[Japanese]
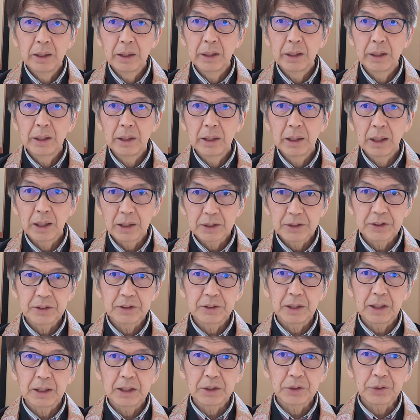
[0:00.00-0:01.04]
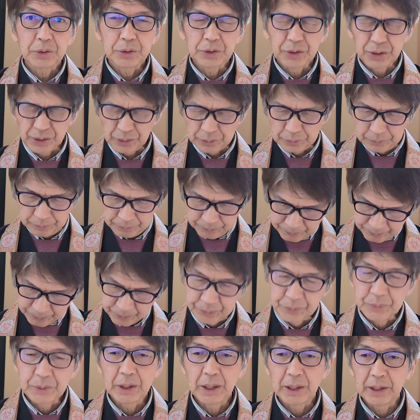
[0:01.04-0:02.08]
マン仏。えー、ハスナハという、
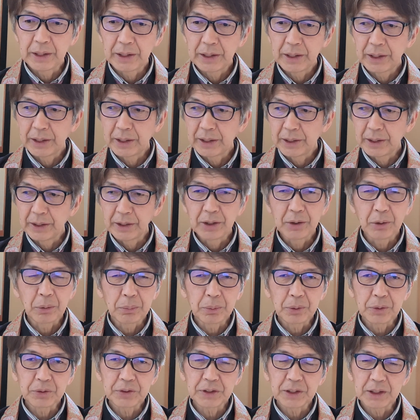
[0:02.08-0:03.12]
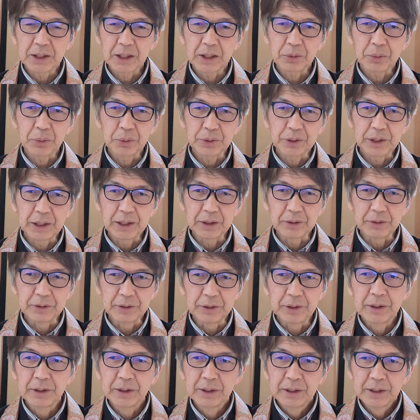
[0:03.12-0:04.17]
えー、お坊さんが答え
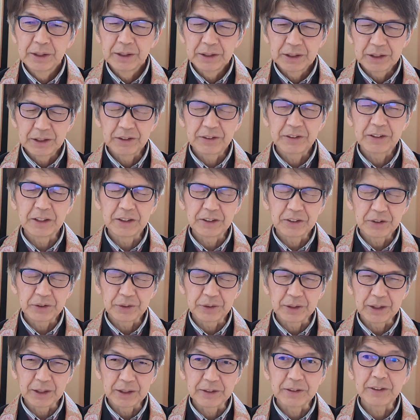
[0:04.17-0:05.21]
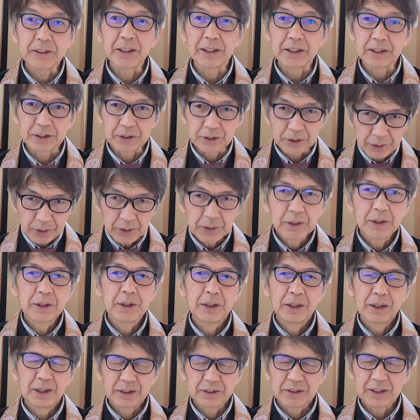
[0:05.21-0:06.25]
る人生相談サイト、
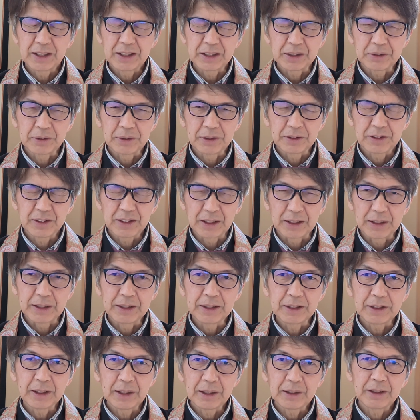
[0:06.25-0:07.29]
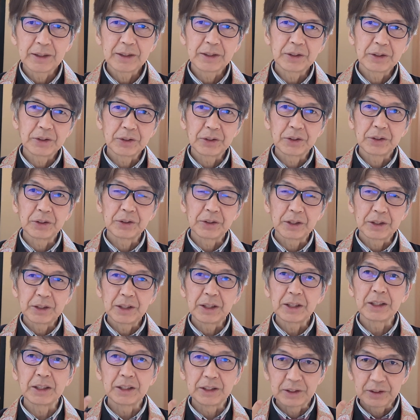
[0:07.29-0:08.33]
サイトですからインターネット上で
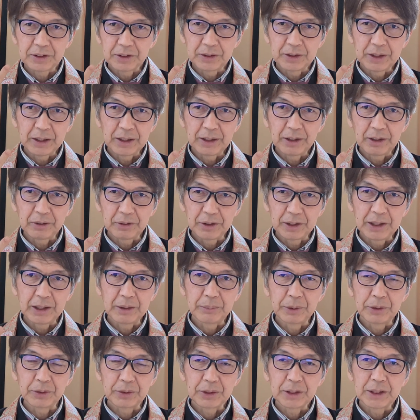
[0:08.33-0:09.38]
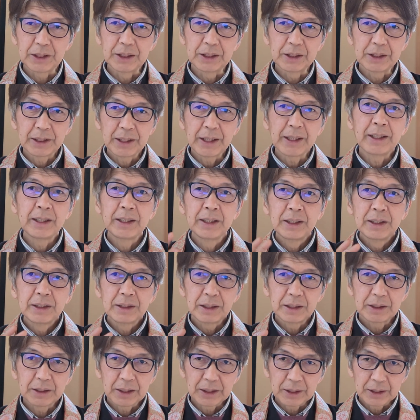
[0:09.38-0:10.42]
テキストでお悩みを聞いて、
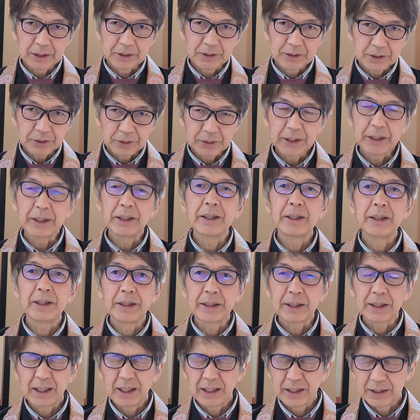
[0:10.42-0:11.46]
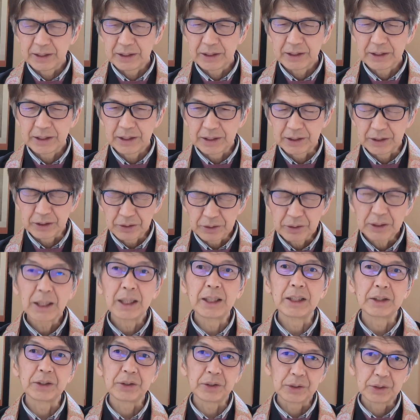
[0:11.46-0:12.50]
でテキストで返していく、
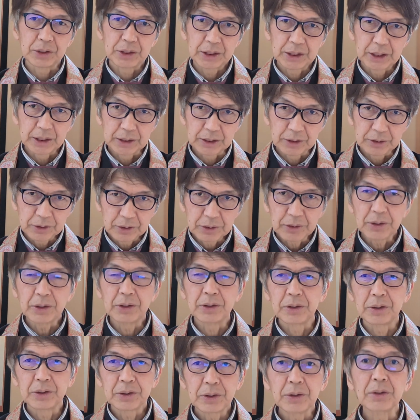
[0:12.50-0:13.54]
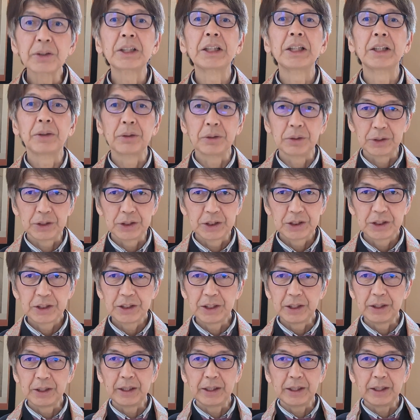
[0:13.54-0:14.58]
回答していくということを基本にし
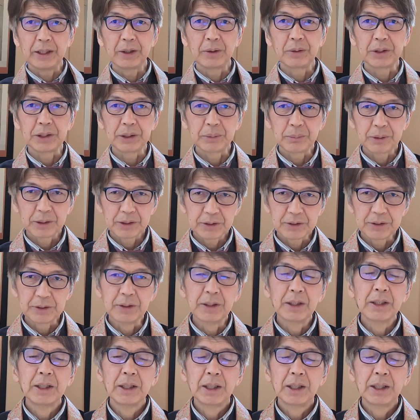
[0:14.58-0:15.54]
ております。